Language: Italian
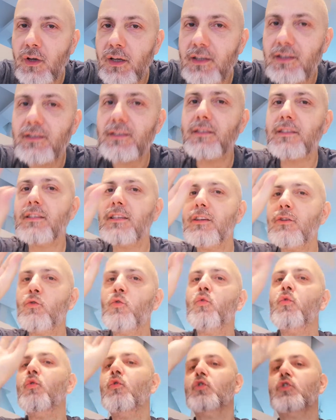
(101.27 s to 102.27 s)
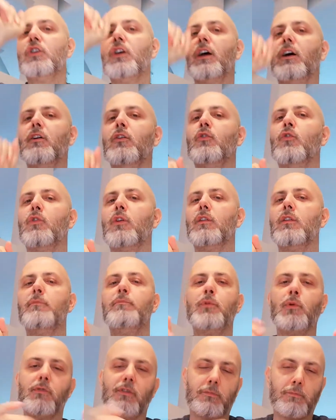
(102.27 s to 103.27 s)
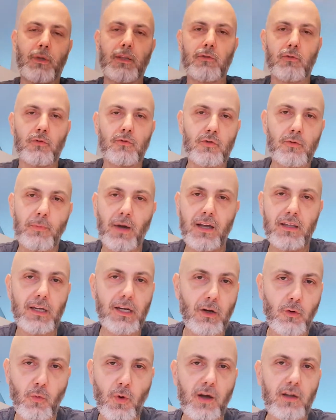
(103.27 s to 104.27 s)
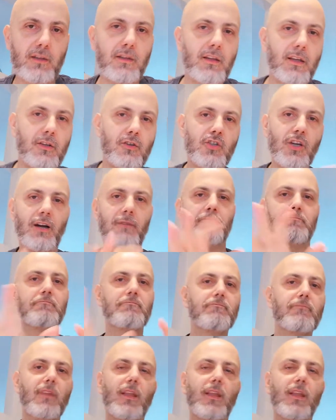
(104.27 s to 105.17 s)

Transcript: che si cuce ancora di più rispetto insomma, ai tre quarti che già,